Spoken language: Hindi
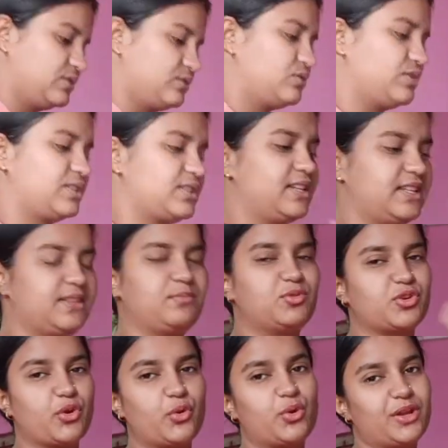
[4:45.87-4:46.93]
तो इसका एकदम
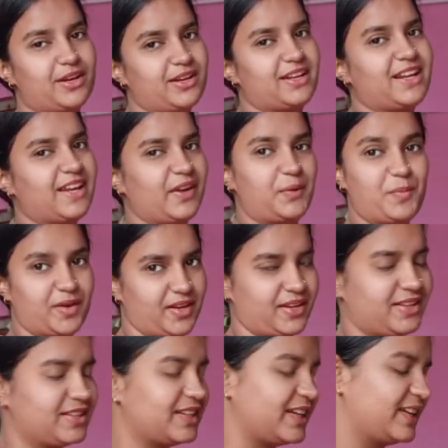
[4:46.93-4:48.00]
मोटा बोला करना है कहीं
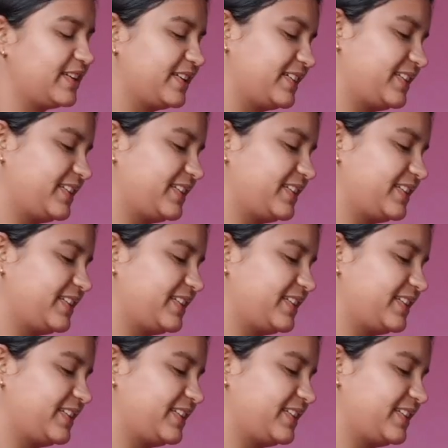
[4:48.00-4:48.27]
फटना जाए